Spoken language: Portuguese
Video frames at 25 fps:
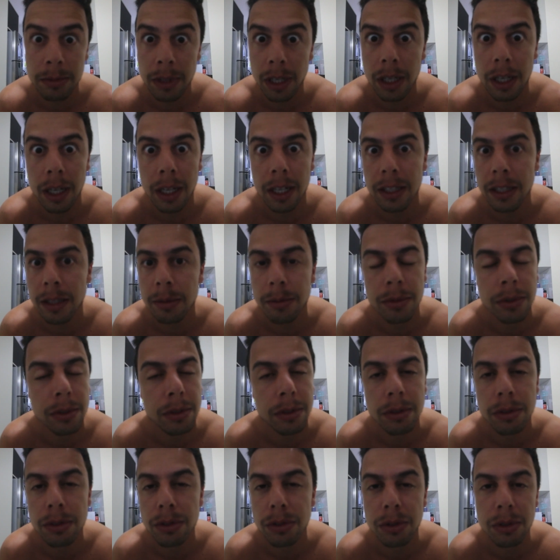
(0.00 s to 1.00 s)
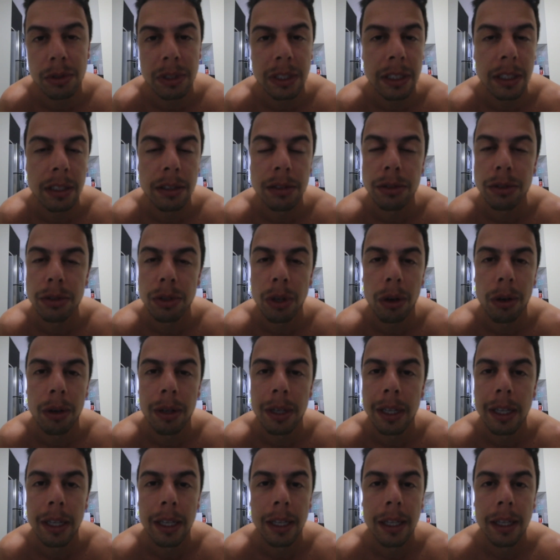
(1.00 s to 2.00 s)
minha cara tá muito destruída de
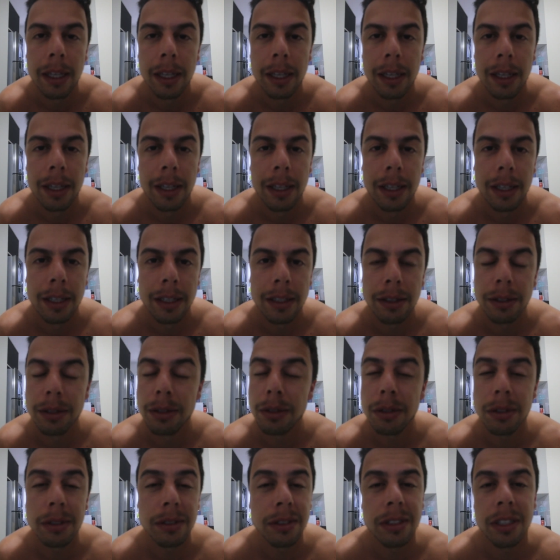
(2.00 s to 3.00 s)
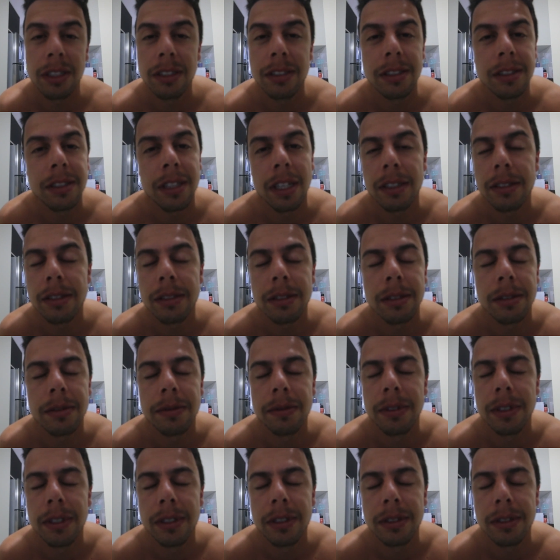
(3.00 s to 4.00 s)
sol. E eu não consegui editar esses
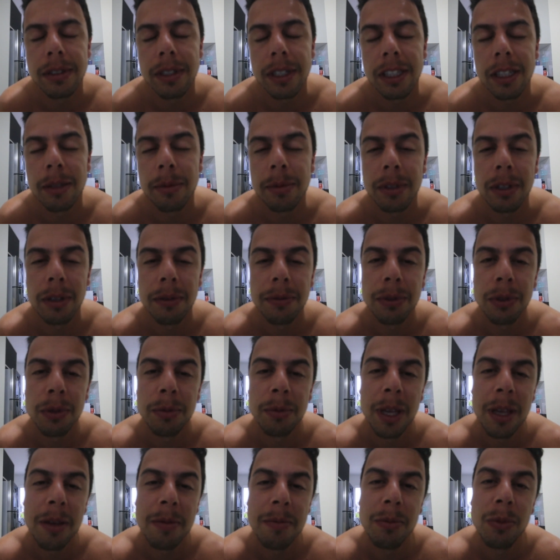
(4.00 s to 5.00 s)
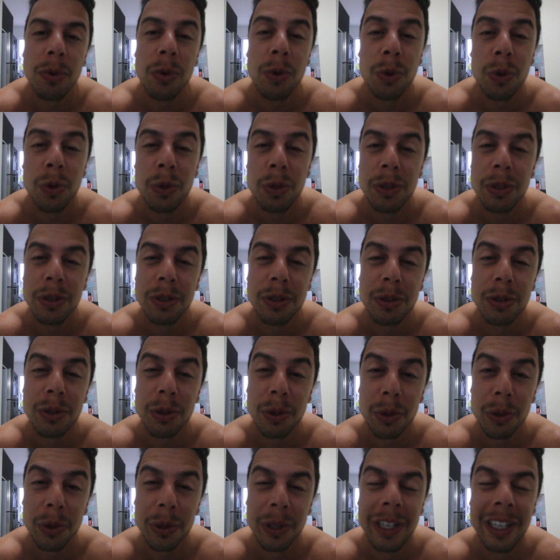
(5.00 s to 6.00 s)
vídeos ainda porque eu filmei
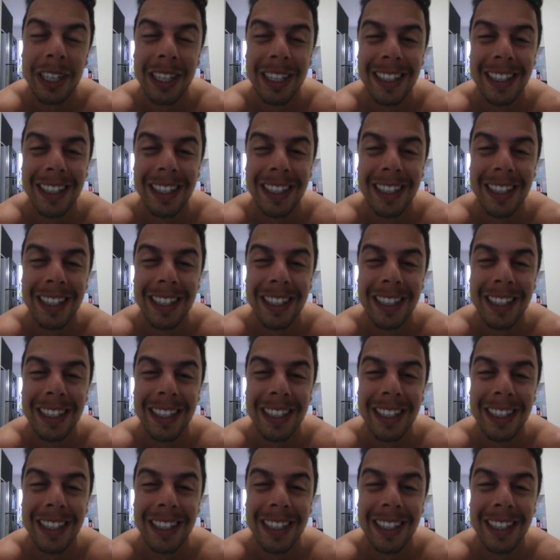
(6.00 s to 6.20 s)
muito.